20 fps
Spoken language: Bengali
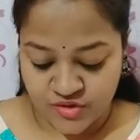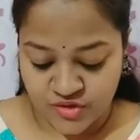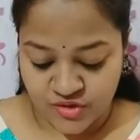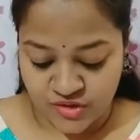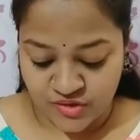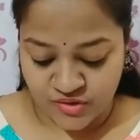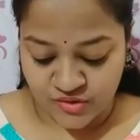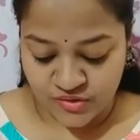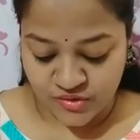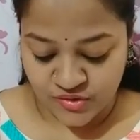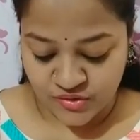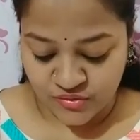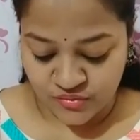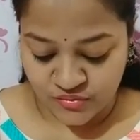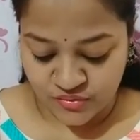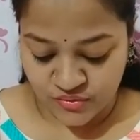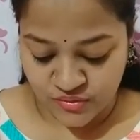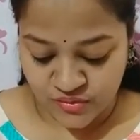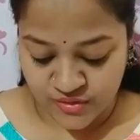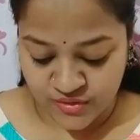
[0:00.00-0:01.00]
চলো
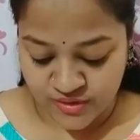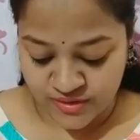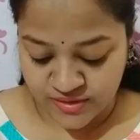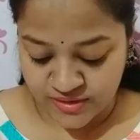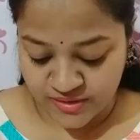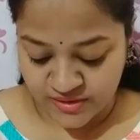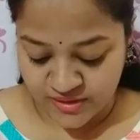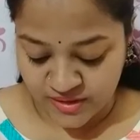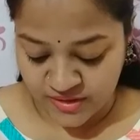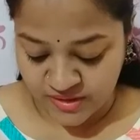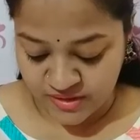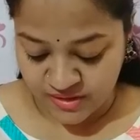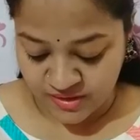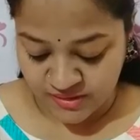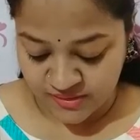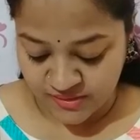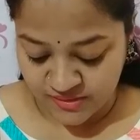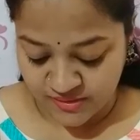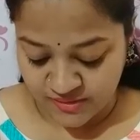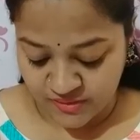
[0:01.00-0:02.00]
শুরু করে দিই তাহলে
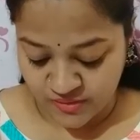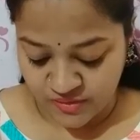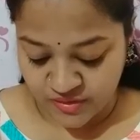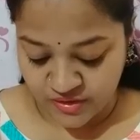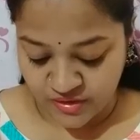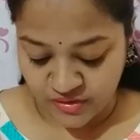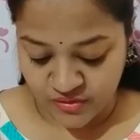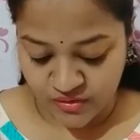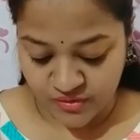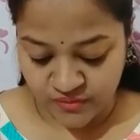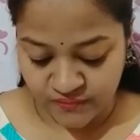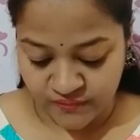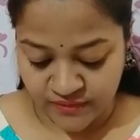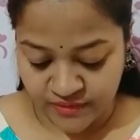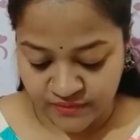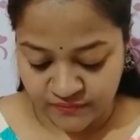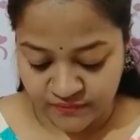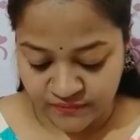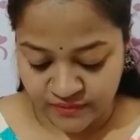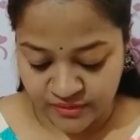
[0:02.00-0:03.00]
অনেকক্ষণ
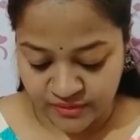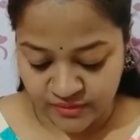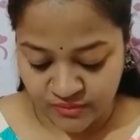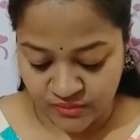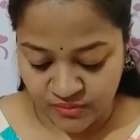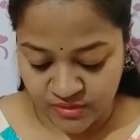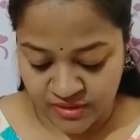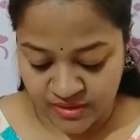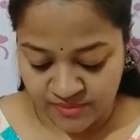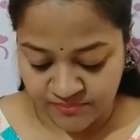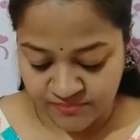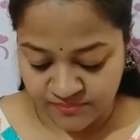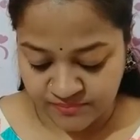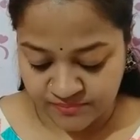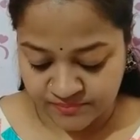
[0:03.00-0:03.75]
ওয়েট ওয়েট করলাম